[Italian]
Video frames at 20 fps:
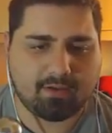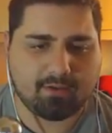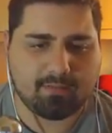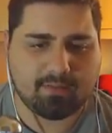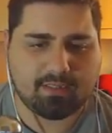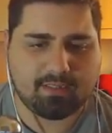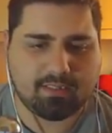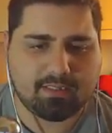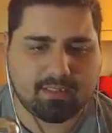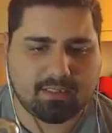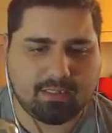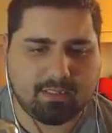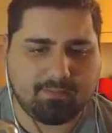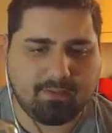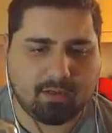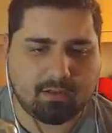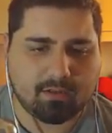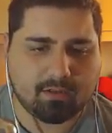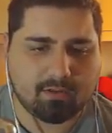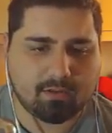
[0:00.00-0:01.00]
Come si
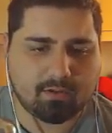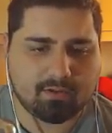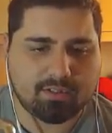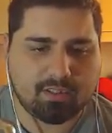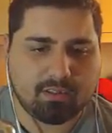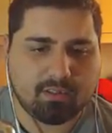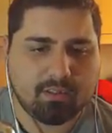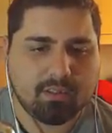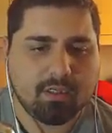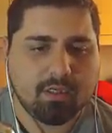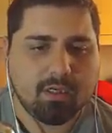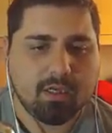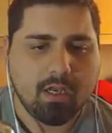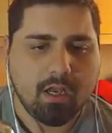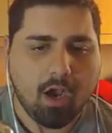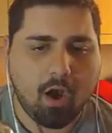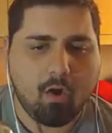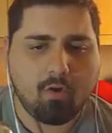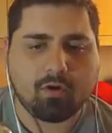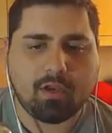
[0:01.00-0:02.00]
disattiva? Così.
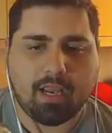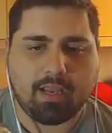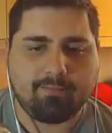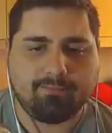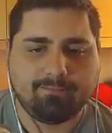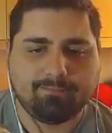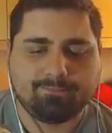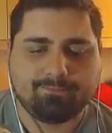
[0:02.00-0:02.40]
Ok.